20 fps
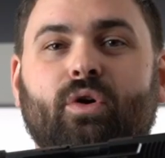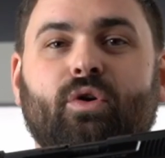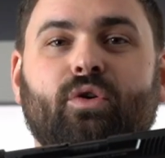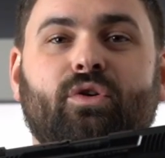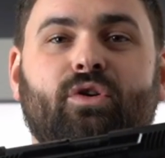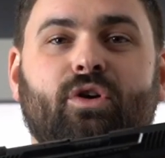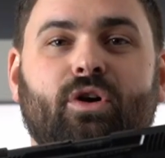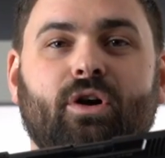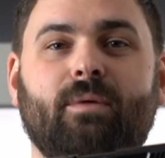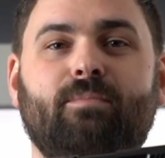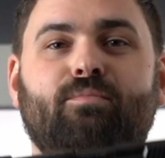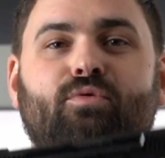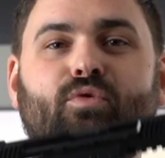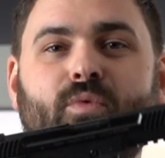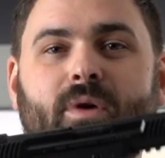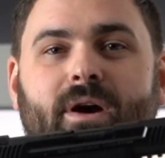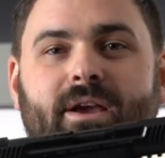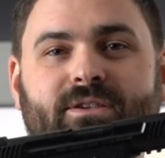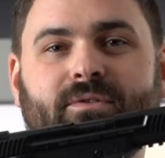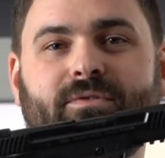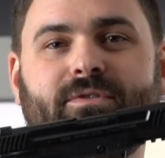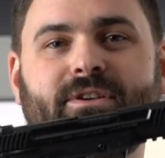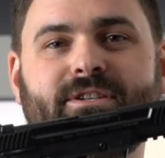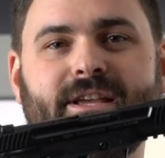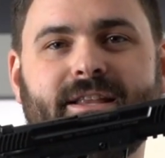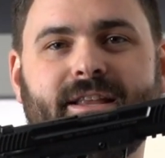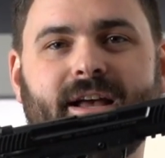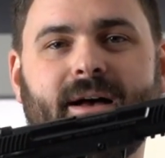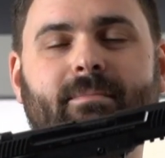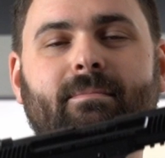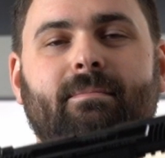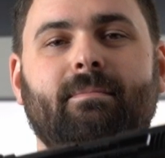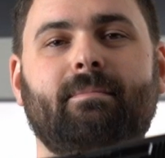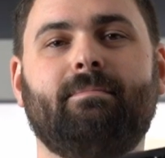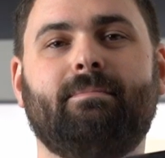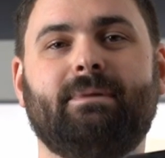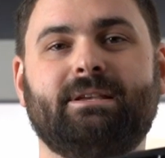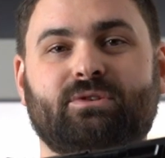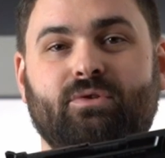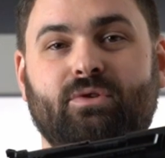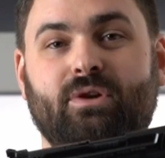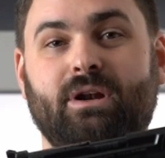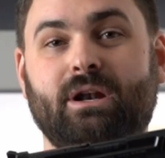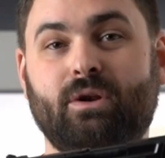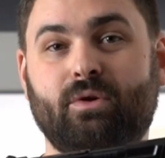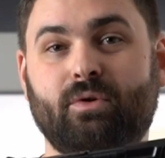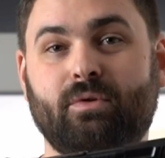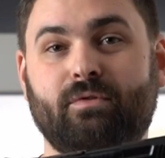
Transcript: Ruger, pourquoi ils ont fait cette arme Parce que le